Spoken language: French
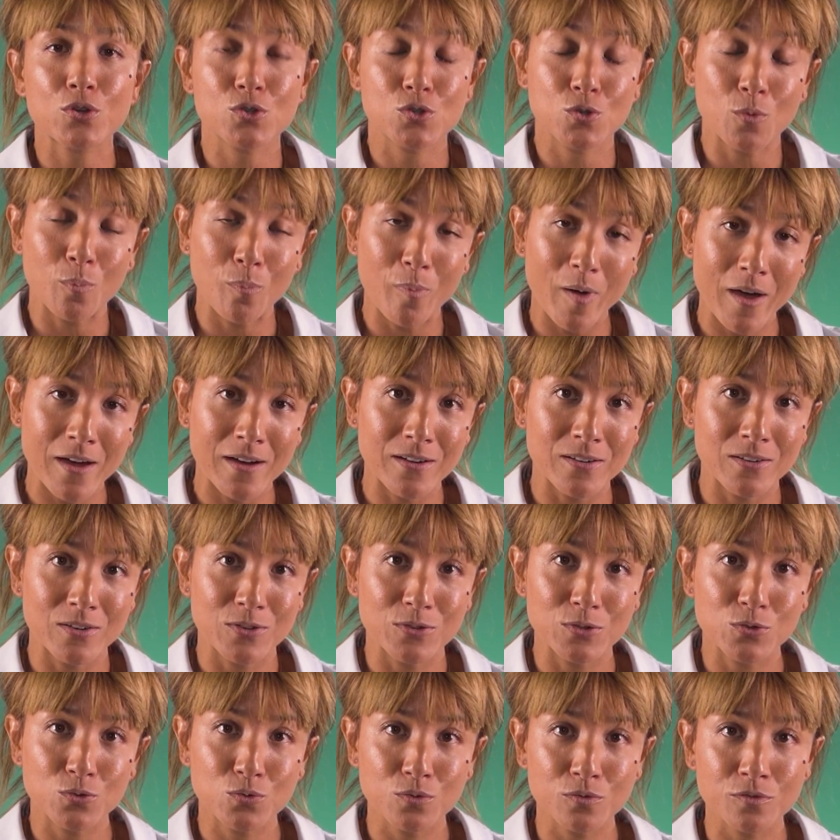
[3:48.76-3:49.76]
que j'en
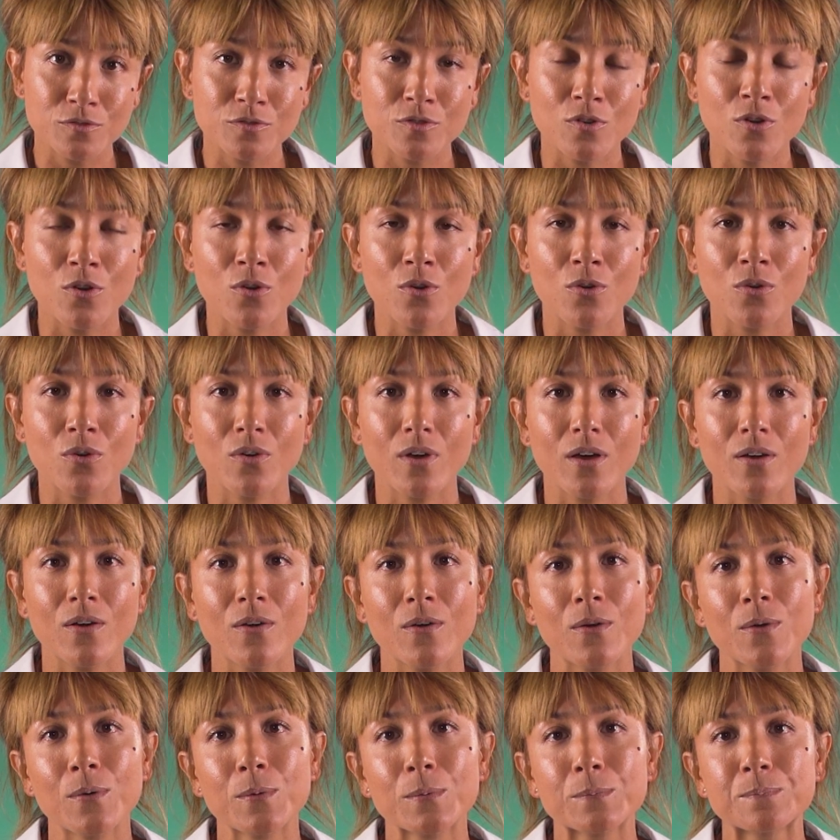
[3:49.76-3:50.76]
parle souvent
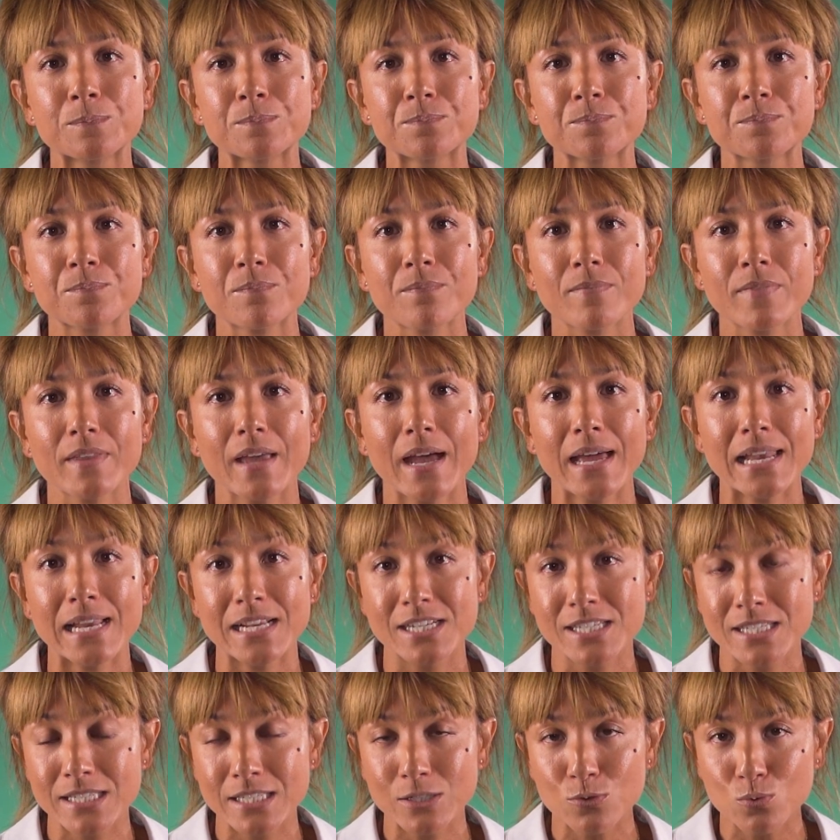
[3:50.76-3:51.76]
euh, à la
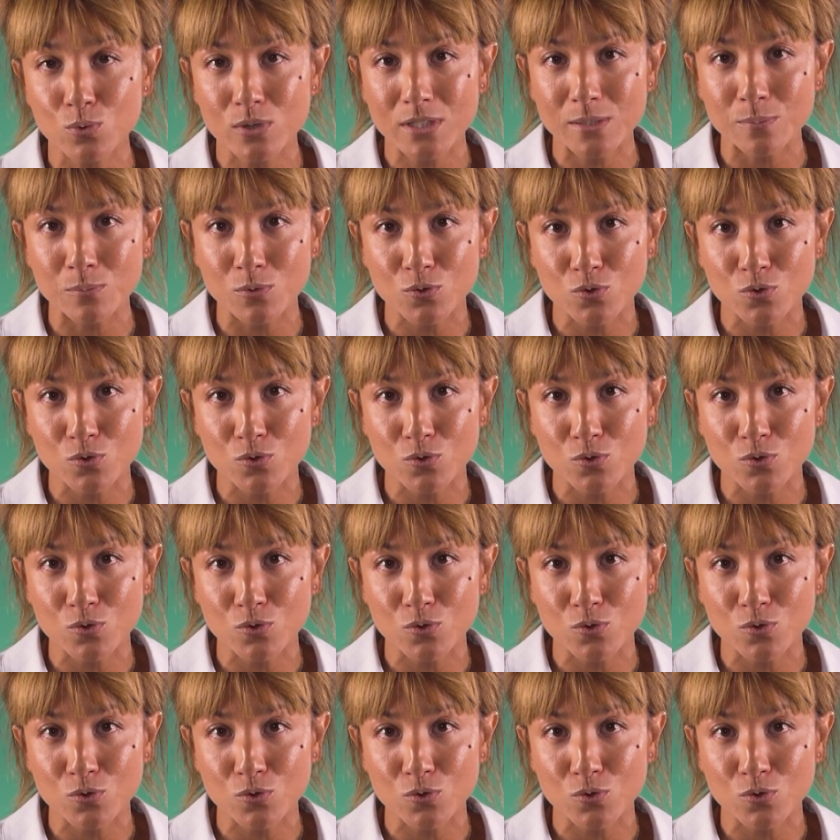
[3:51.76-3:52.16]
gynéco qui me